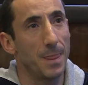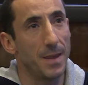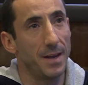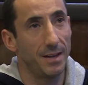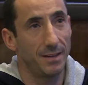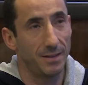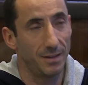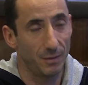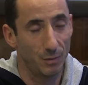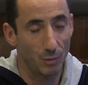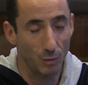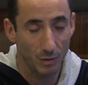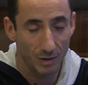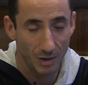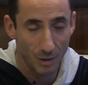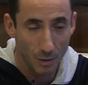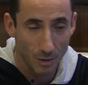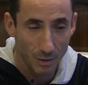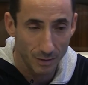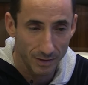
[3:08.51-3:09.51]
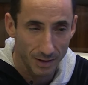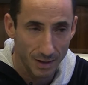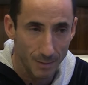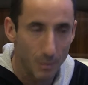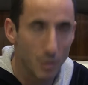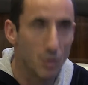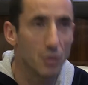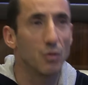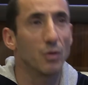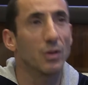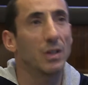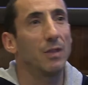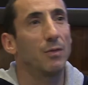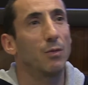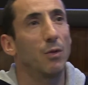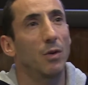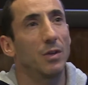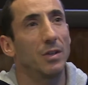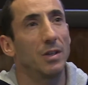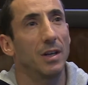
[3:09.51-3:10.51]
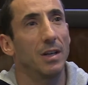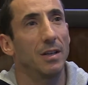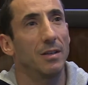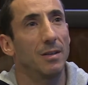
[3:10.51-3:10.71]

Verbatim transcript: Et c'est sûr, c'est la bonne chose qu'il faut retirer.